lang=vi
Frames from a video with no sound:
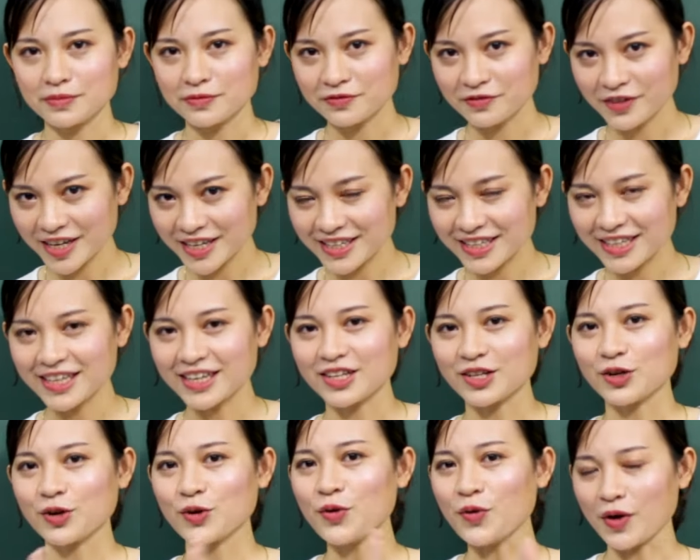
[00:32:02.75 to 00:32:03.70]
vay
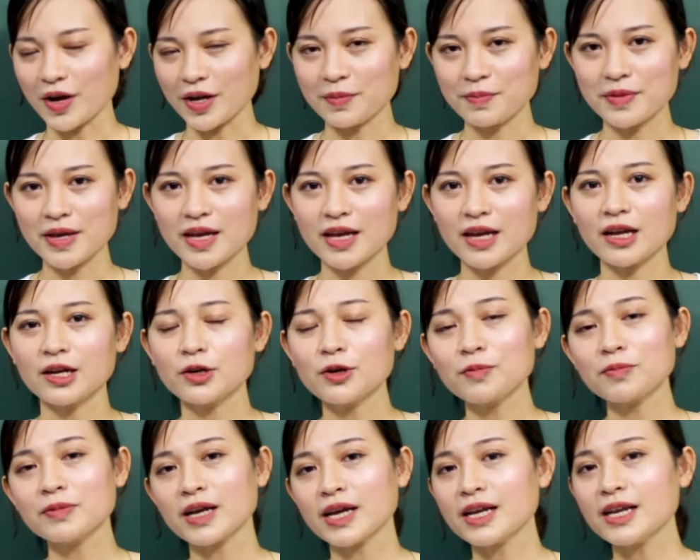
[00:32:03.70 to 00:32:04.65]
tiền của anh B.
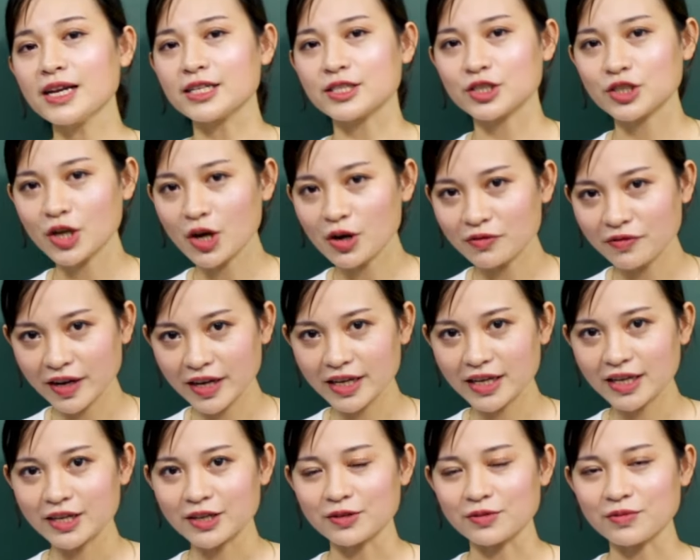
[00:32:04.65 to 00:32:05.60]
Lúc nãy là cho
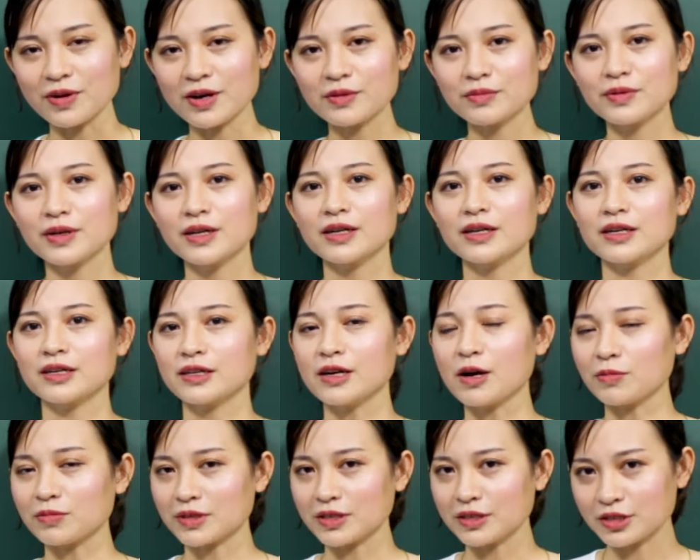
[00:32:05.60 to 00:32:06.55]
vay, đúng không?
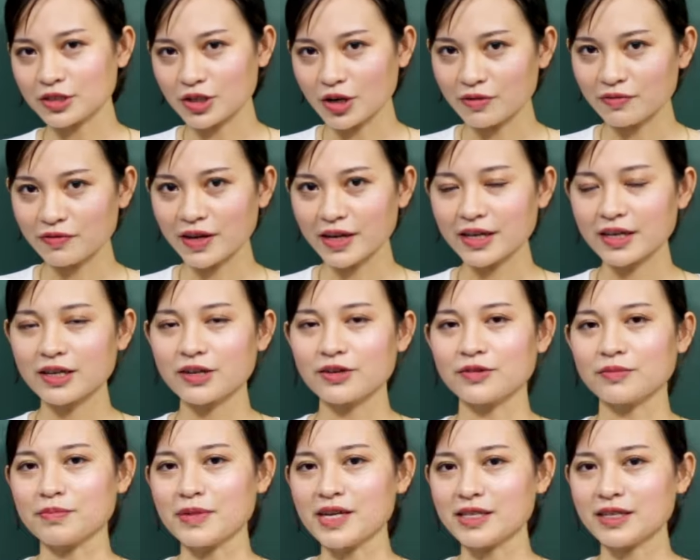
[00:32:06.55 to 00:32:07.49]
Động từ cho vay,
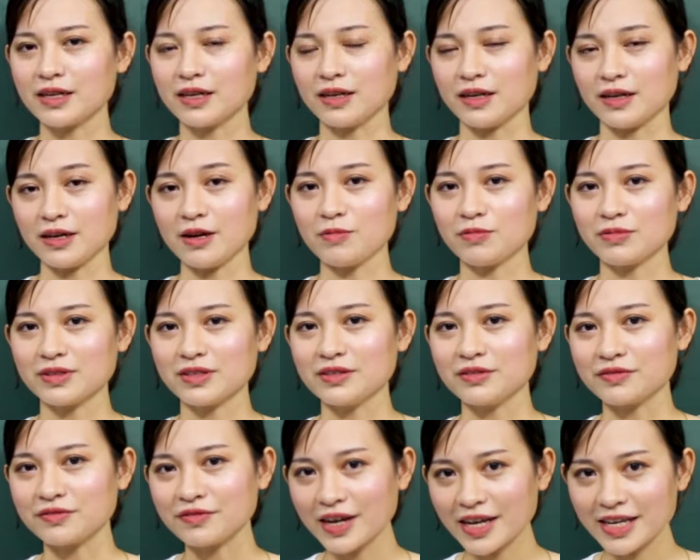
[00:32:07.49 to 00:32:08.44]
còn bây giờ là động
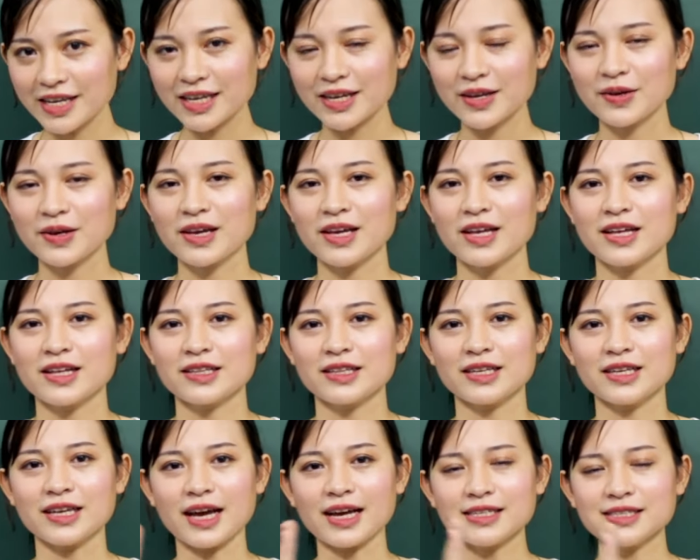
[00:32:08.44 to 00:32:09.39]
từ vay.
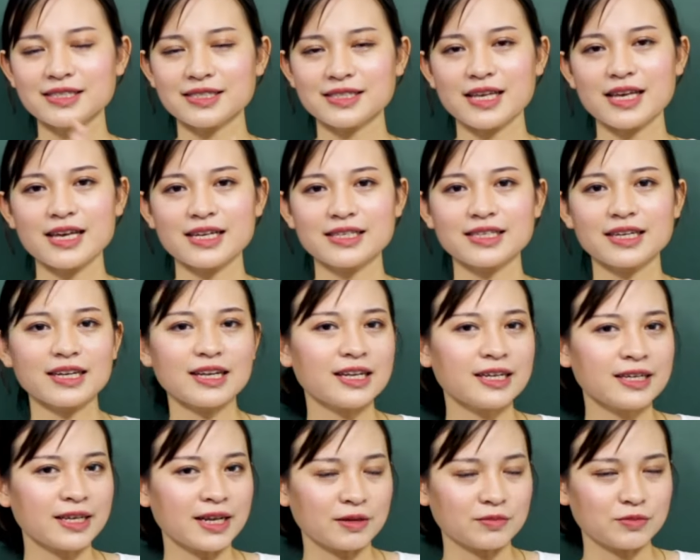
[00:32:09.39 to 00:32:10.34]
Thì anh C sẽ
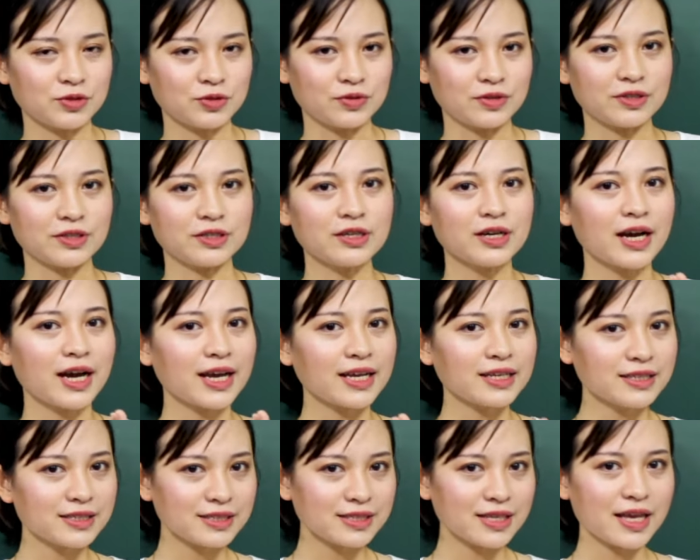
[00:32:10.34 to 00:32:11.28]
lên làm chủ ngữ
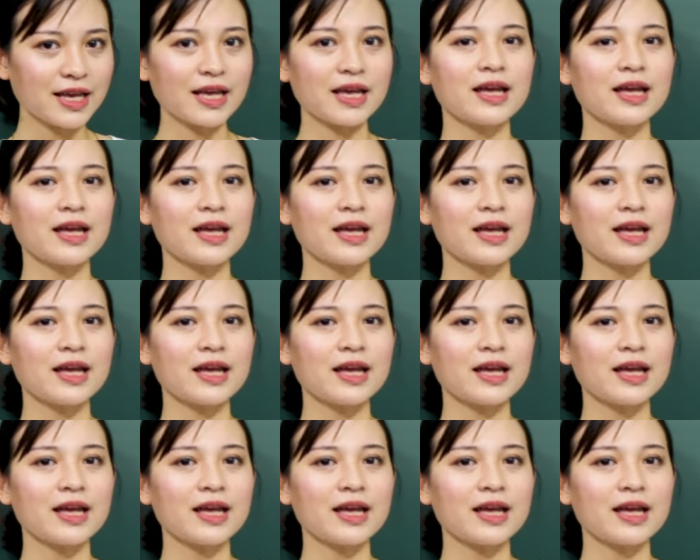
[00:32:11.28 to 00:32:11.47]
anh C